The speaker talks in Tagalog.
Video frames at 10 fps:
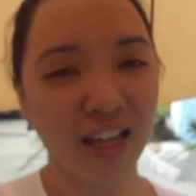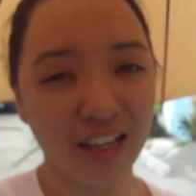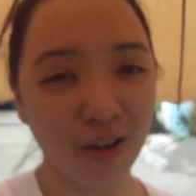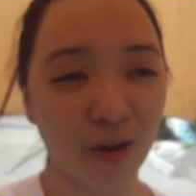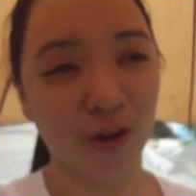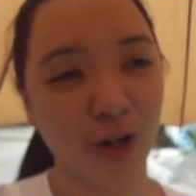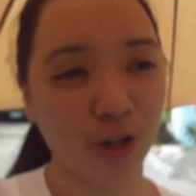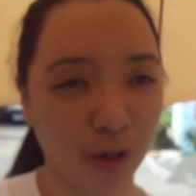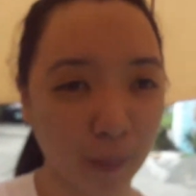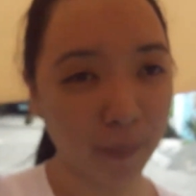
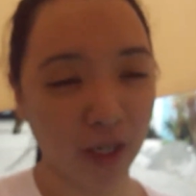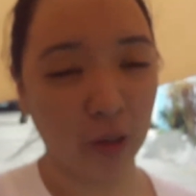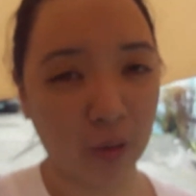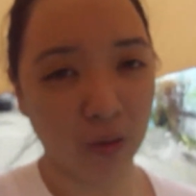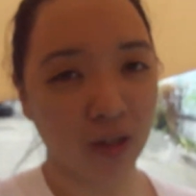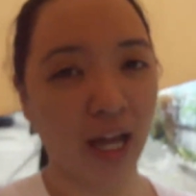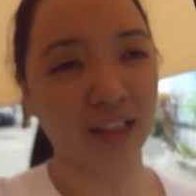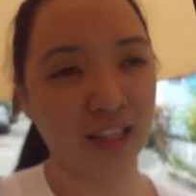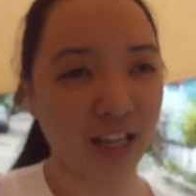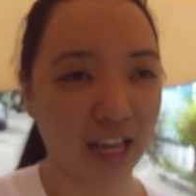I-order pa yung
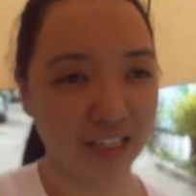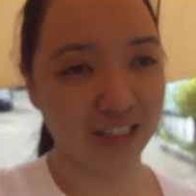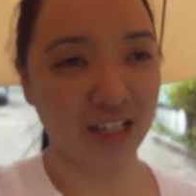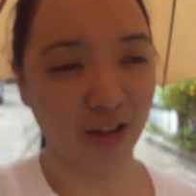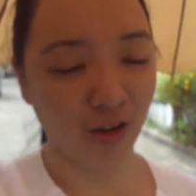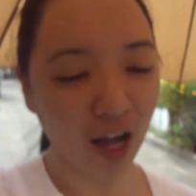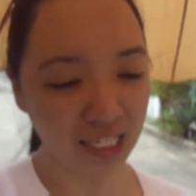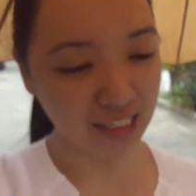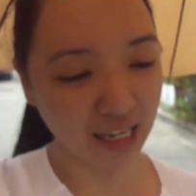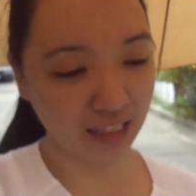anti-aging niyo.
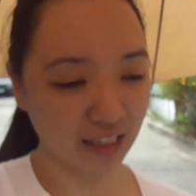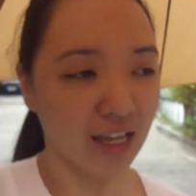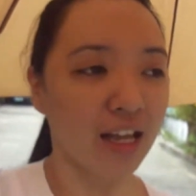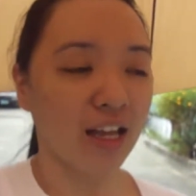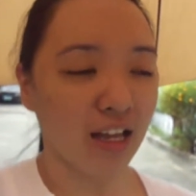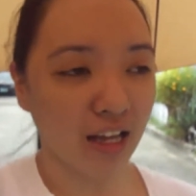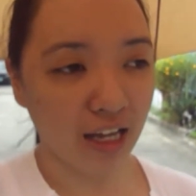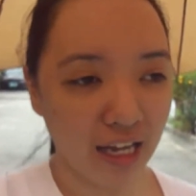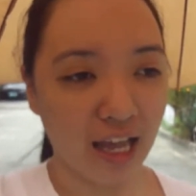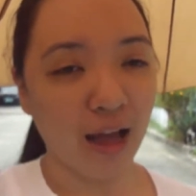Kasi,
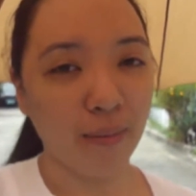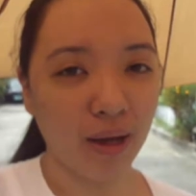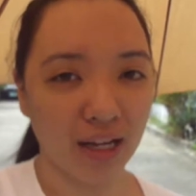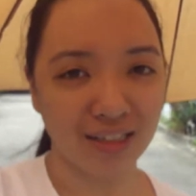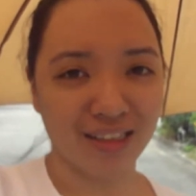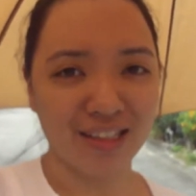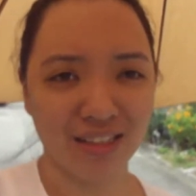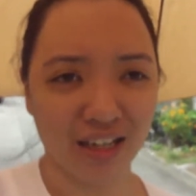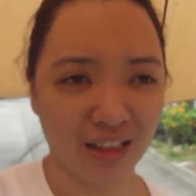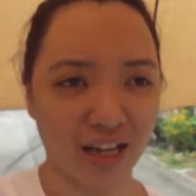kaya baka sa
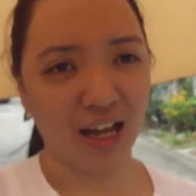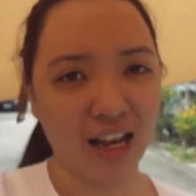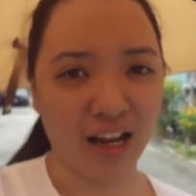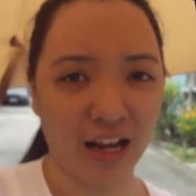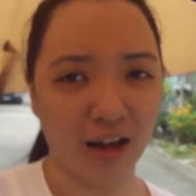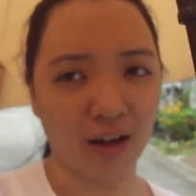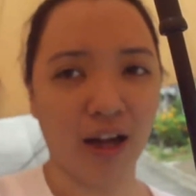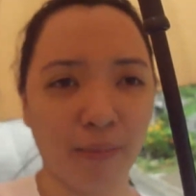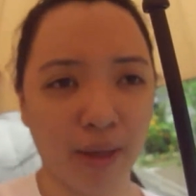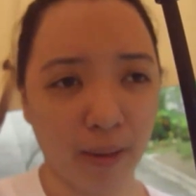district na nga lang ako
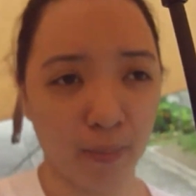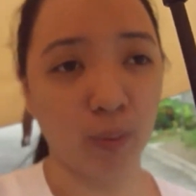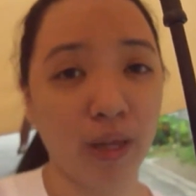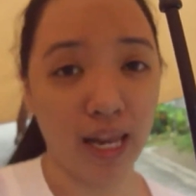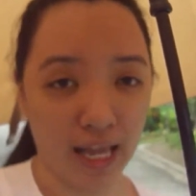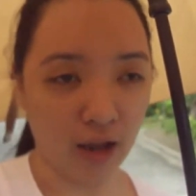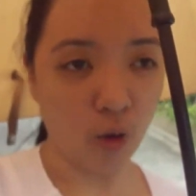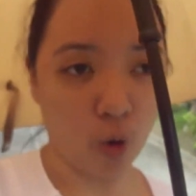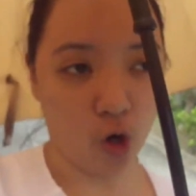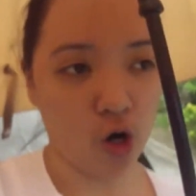kami bumili
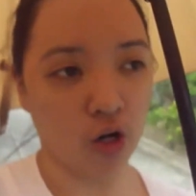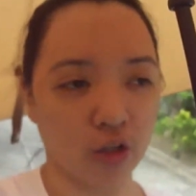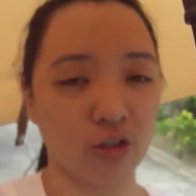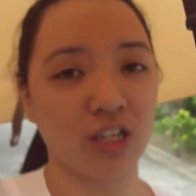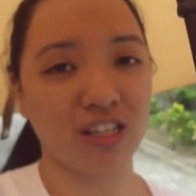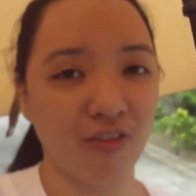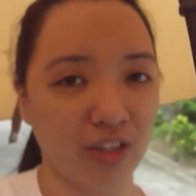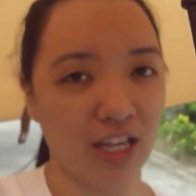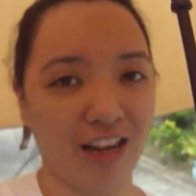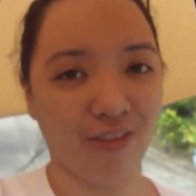or do sa
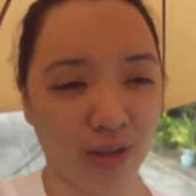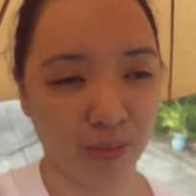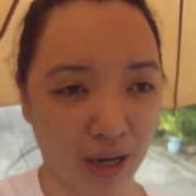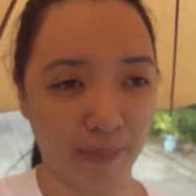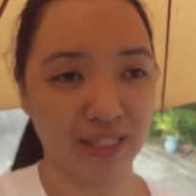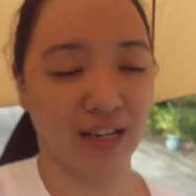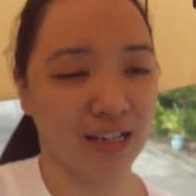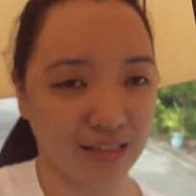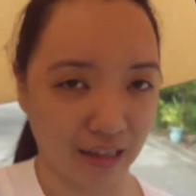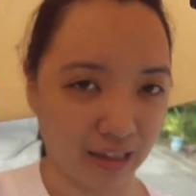7-Eleven malapit sa
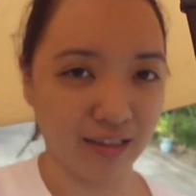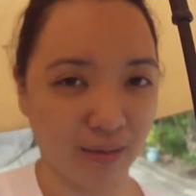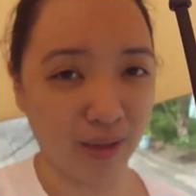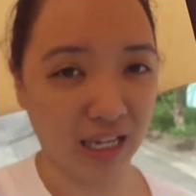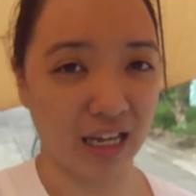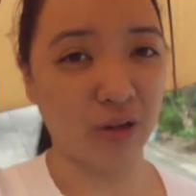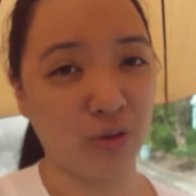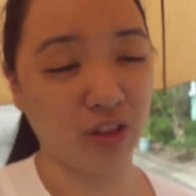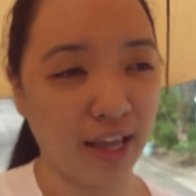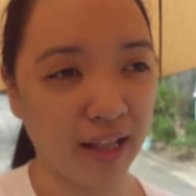Lasal kasi may
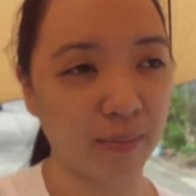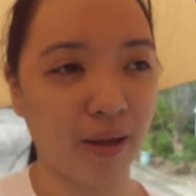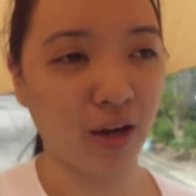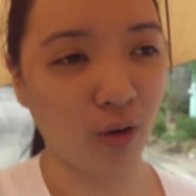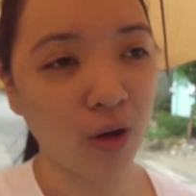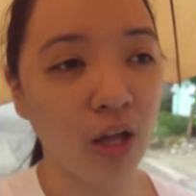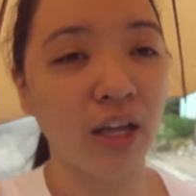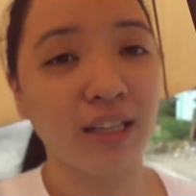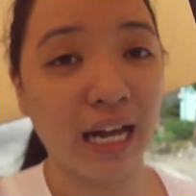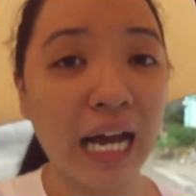ganun din. Pero
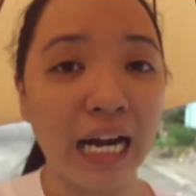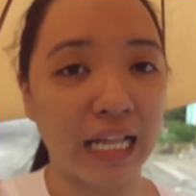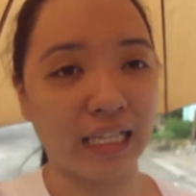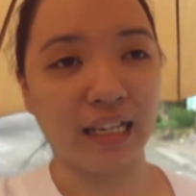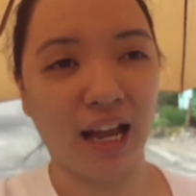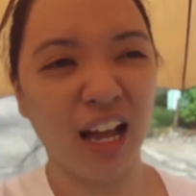naka-ready na.